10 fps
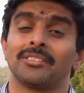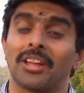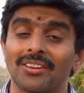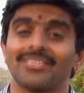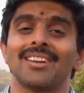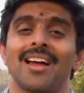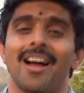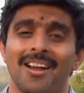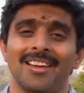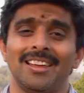तरस
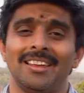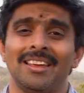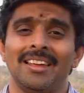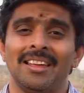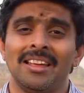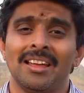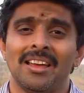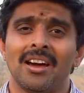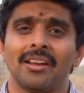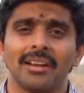रहा है
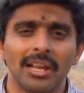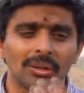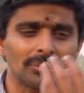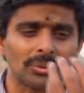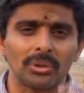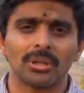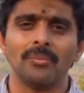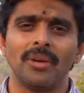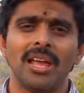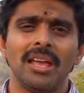हर एक शोध
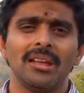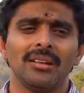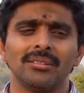में